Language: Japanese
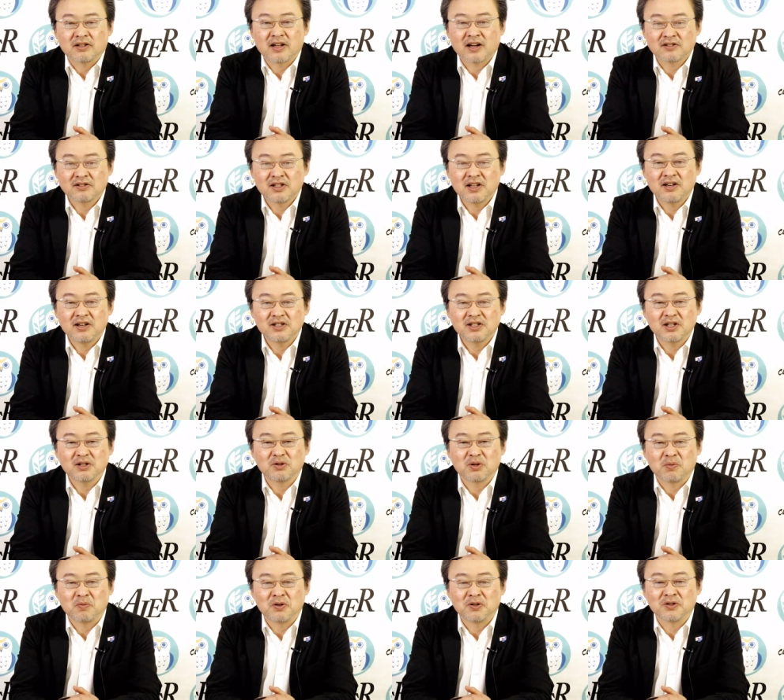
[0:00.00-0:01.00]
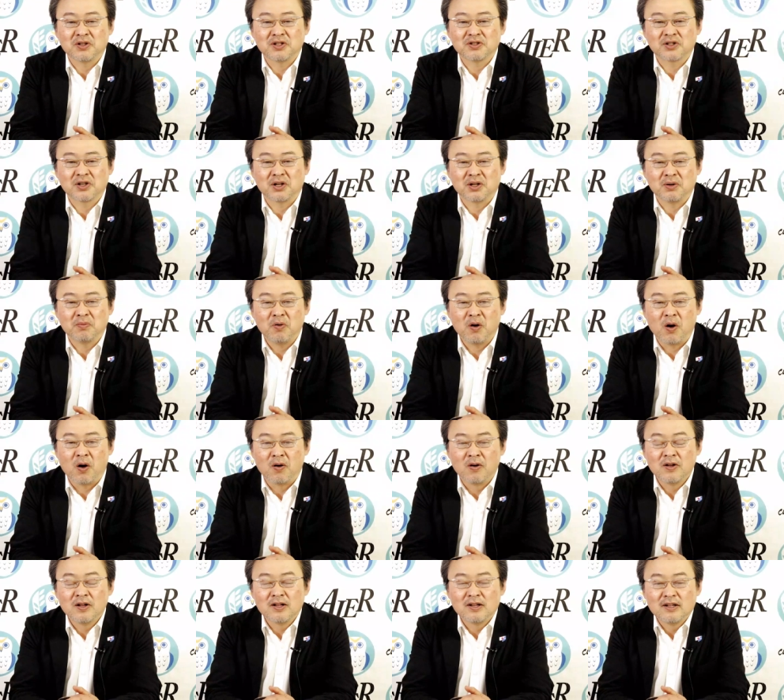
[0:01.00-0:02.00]
たくさんいらっしゃると思うんですけれど
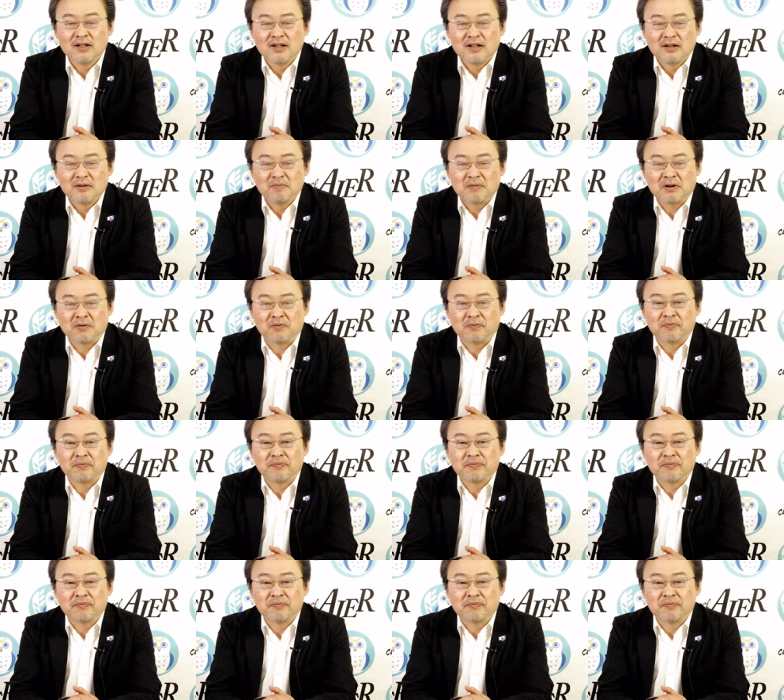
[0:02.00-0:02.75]
も、まあ、